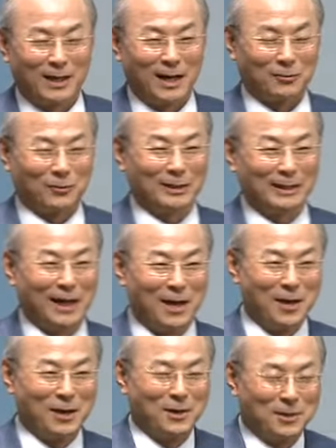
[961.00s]
그래가지고 이제
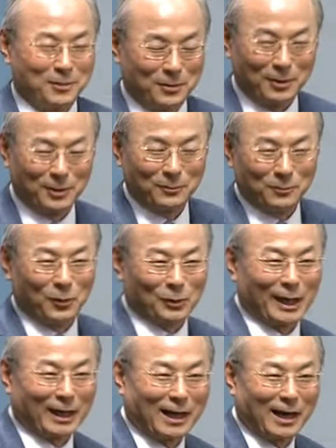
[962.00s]
어디
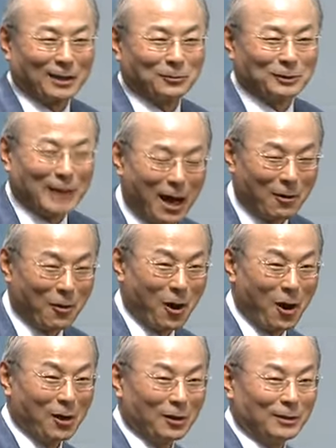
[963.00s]
모텔에 가가지고
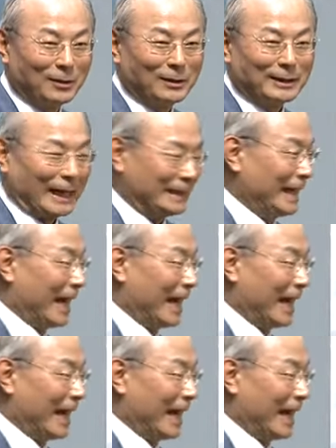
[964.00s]
자고, 다시